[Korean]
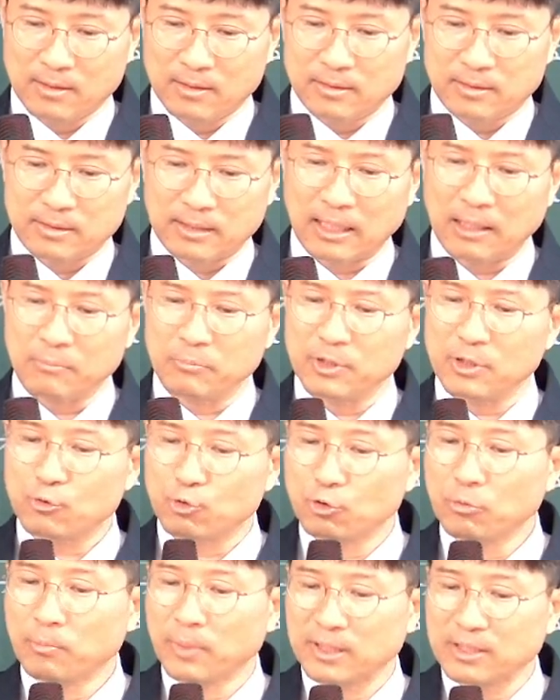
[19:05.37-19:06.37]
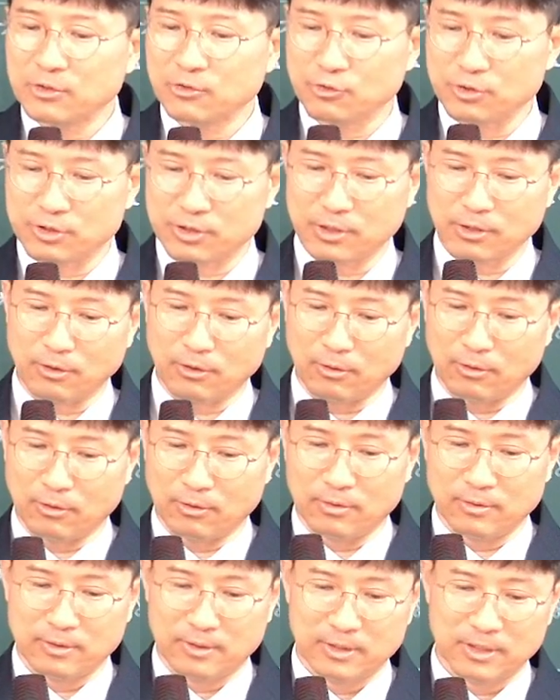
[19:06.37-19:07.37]
사람들을 구원받을 수 있어요.
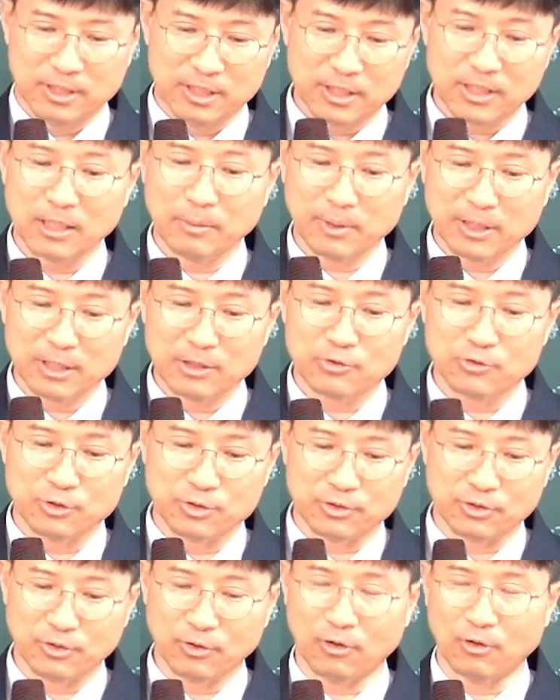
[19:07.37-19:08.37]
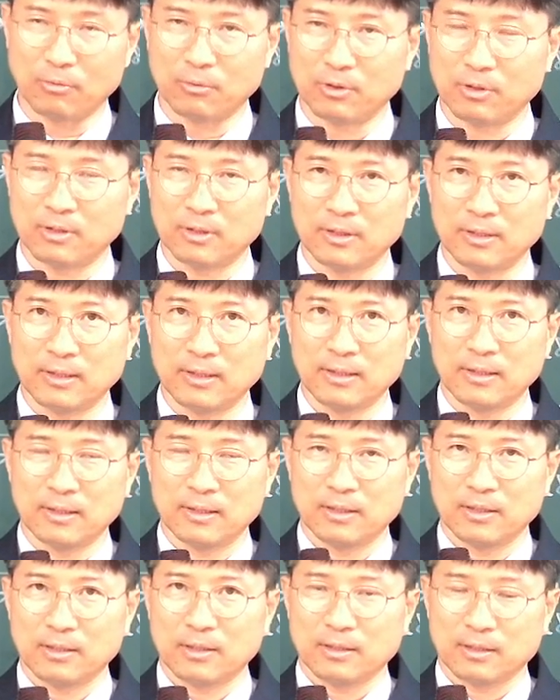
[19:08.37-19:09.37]
쉽게 받을 수 있어요.
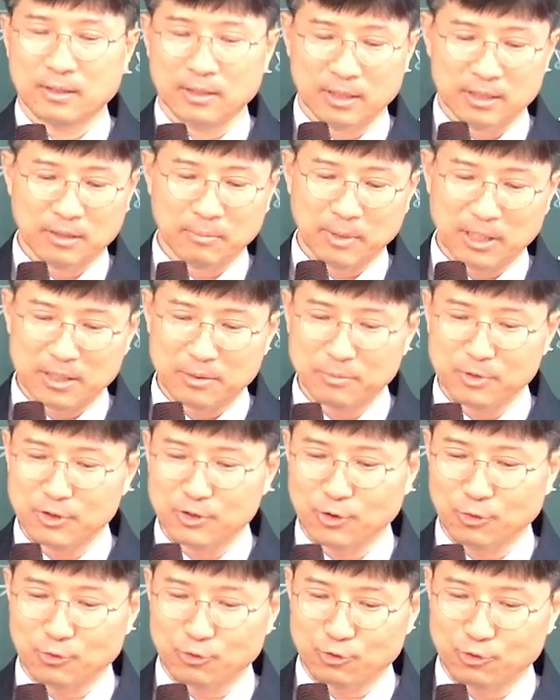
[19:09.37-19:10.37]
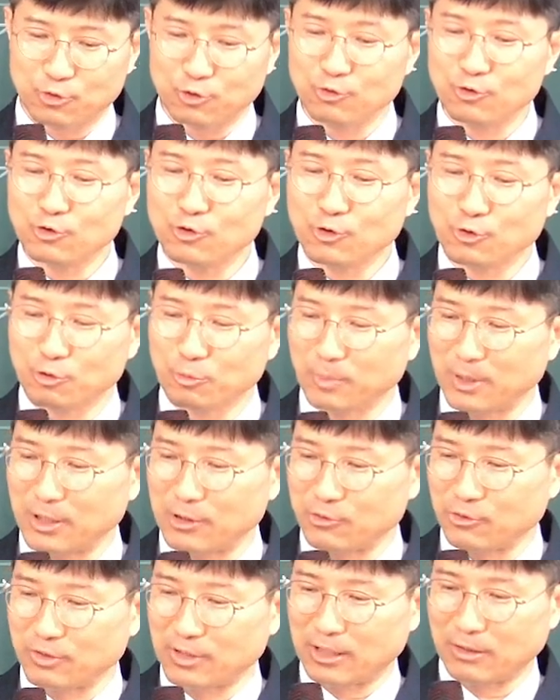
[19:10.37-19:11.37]
그러니까 제가 말씀드렸죠. 중들도 구원받을
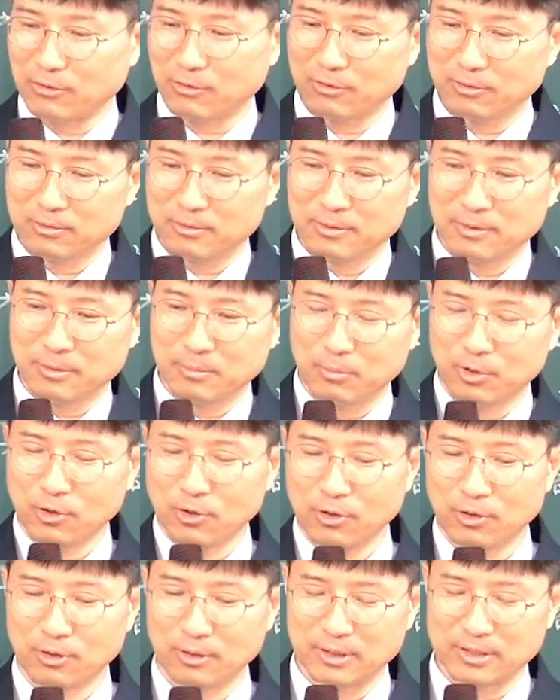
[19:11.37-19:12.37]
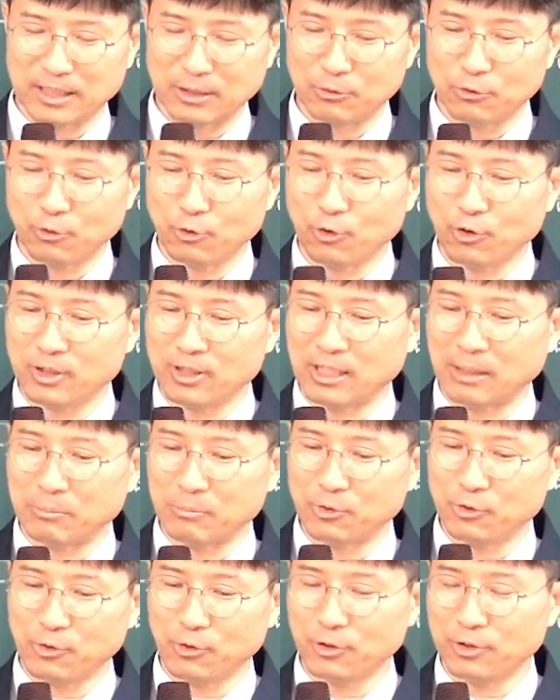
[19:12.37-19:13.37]
수 있다고. 뭐 장로교인,
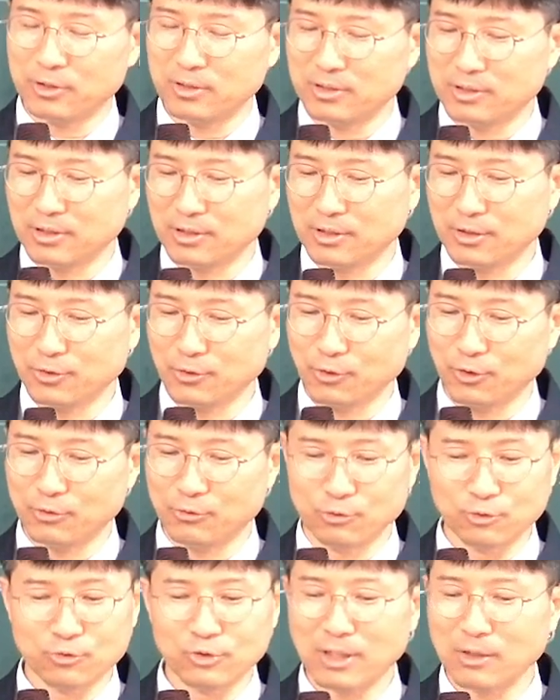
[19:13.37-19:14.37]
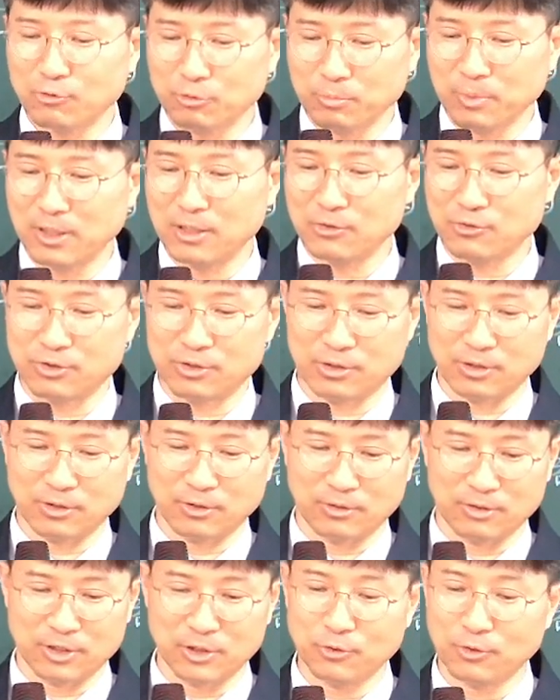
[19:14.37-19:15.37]
감리교인, 성결교인 누구 다 구원받을 수
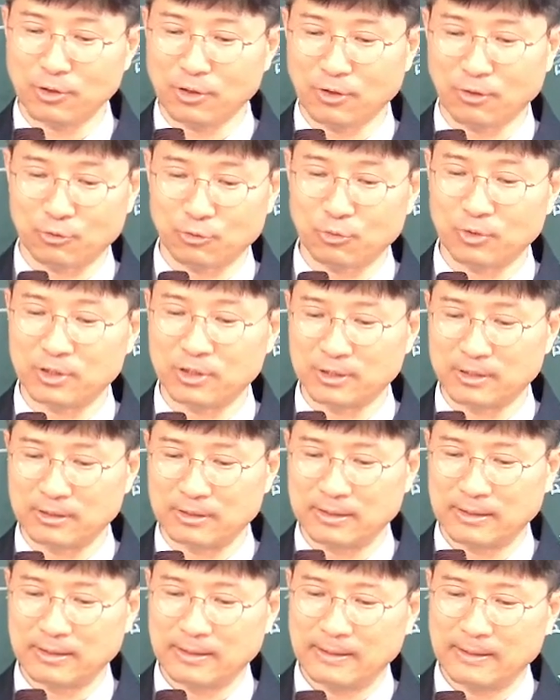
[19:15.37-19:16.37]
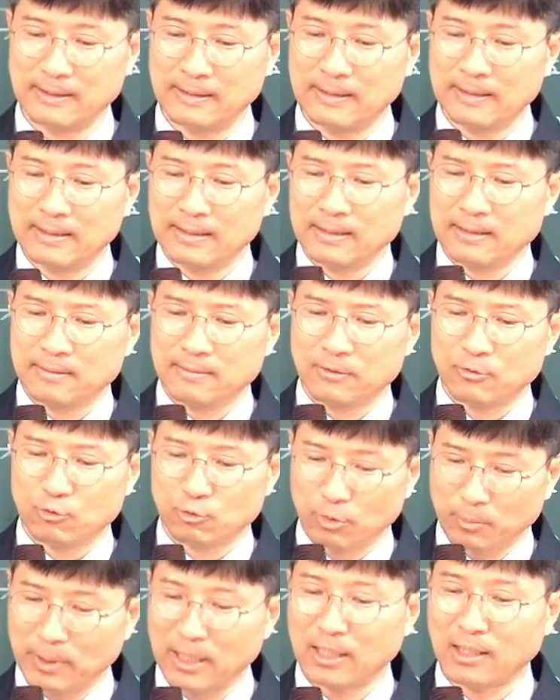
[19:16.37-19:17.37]
있어요. 쉬워요. 구원은.
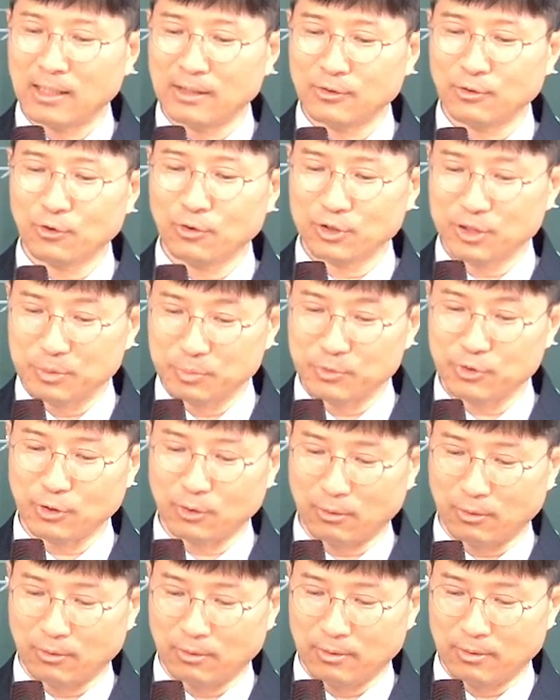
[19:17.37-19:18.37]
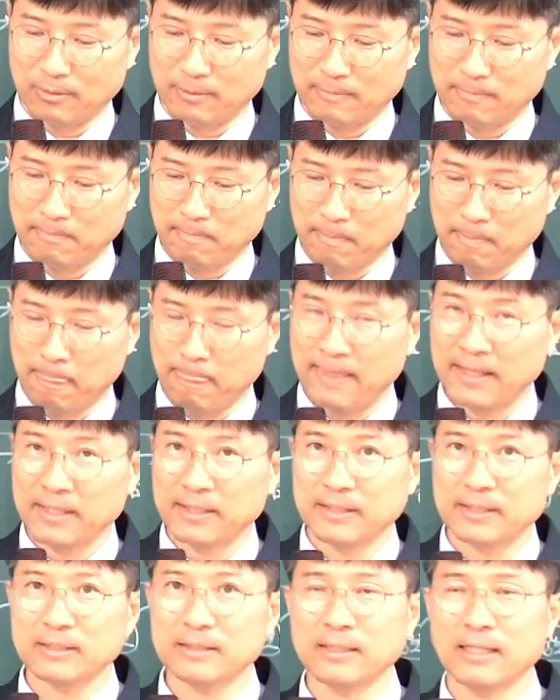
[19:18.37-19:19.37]
구원파도 쉽죠.
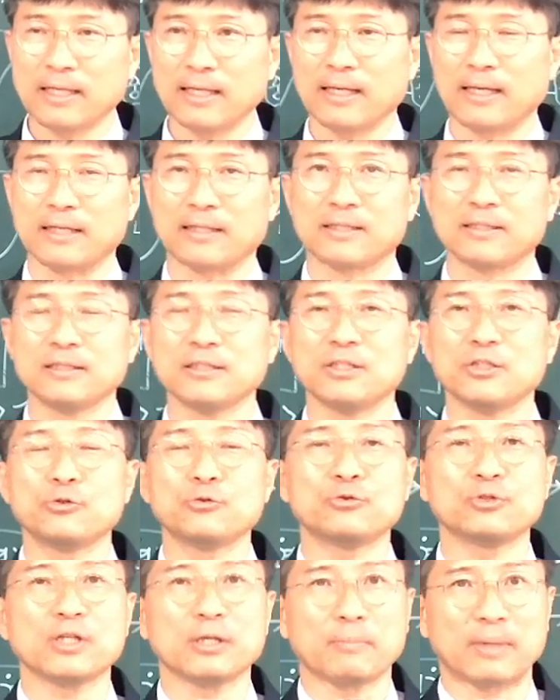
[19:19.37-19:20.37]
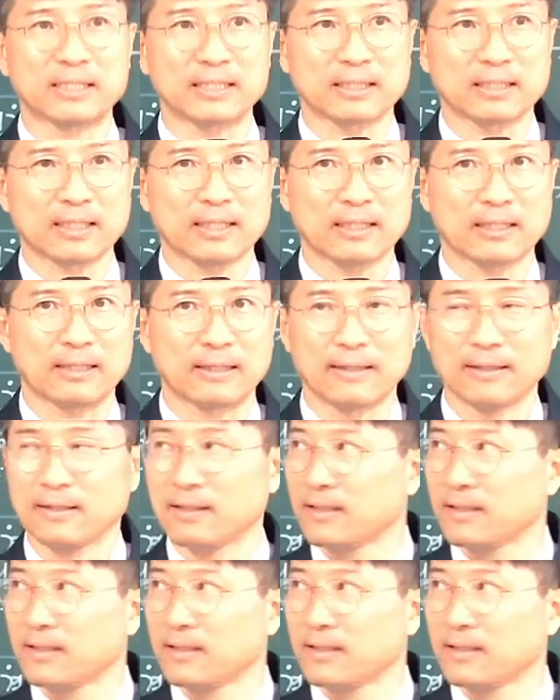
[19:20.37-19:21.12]
그런데 그 이후에 만약에